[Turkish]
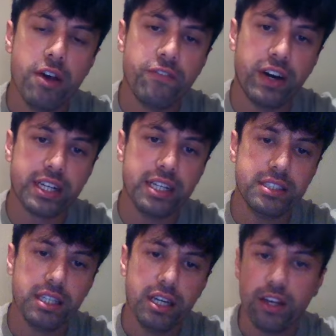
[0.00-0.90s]

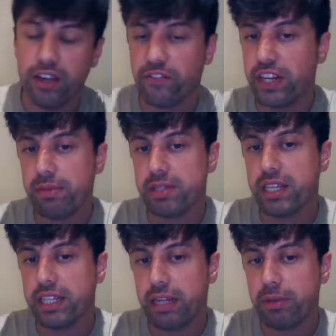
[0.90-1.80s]
Fakat e,
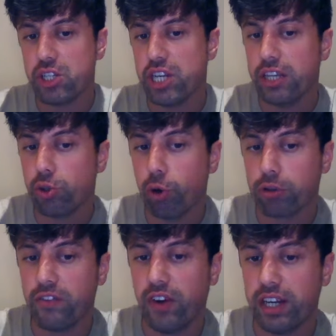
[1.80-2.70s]
filimizin gidebileceği
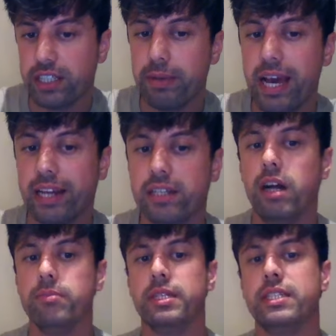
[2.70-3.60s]
çok da fazla bir yer
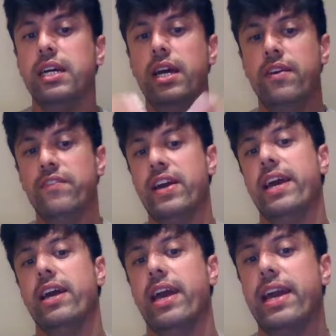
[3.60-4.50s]
kalmadı ve
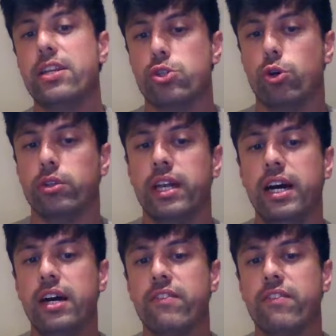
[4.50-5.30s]
en sonda